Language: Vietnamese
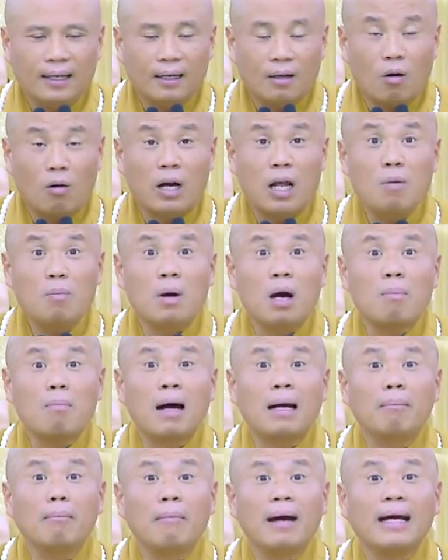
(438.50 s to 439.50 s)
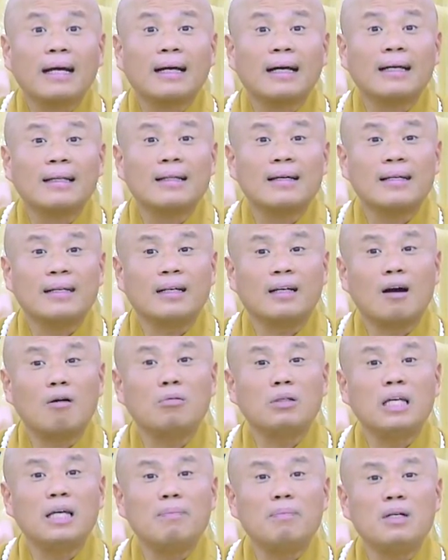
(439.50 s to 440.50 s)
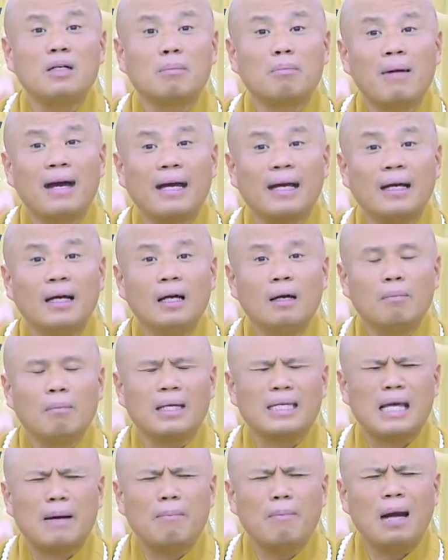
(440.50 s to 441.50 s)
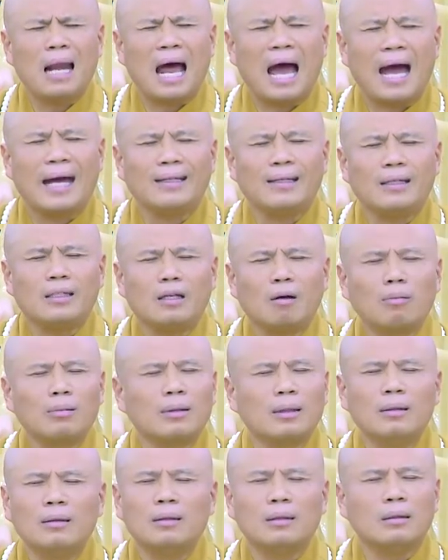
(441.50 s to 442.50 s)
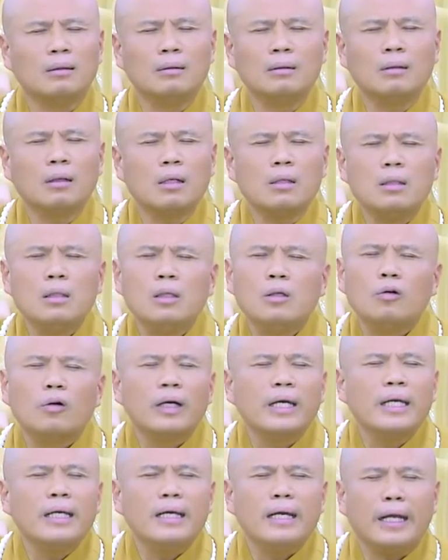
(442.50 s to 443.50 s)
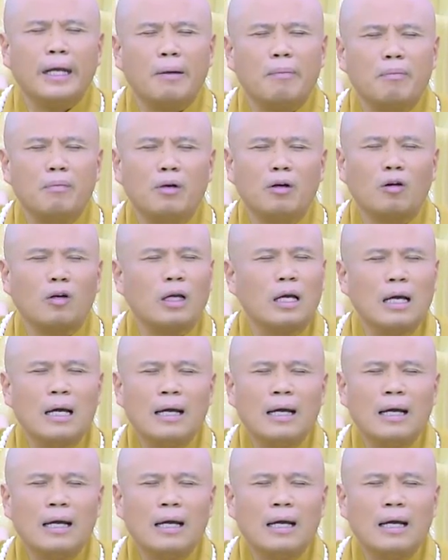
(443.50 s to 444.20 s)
Còn nếu mở banh mắt á, thì không nhiếp được mắt. Mà nhắm lại thì trong tư tưởng có nhiều ý niệm rồi.